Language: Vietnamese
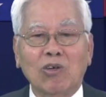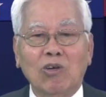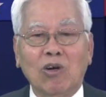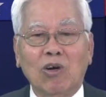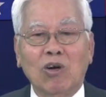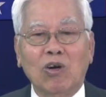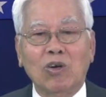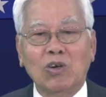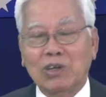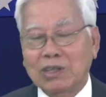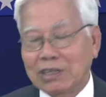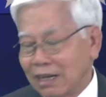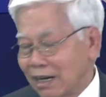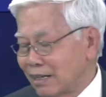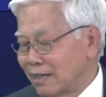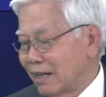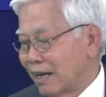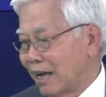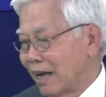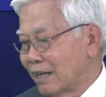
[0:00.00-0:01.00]
còn vất
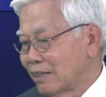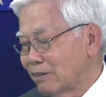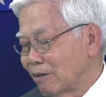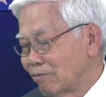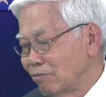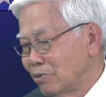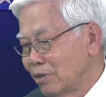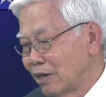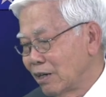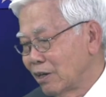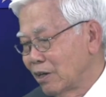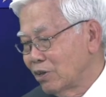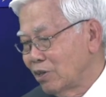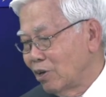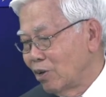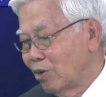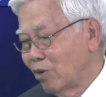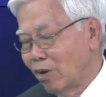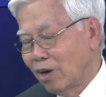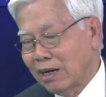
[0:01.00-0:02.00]
vả trong những cái
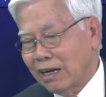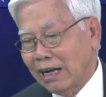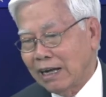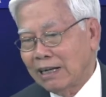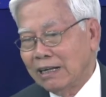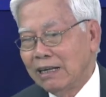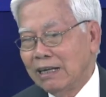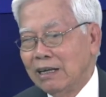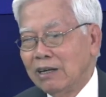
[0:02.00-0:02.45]
chuyện khó khăn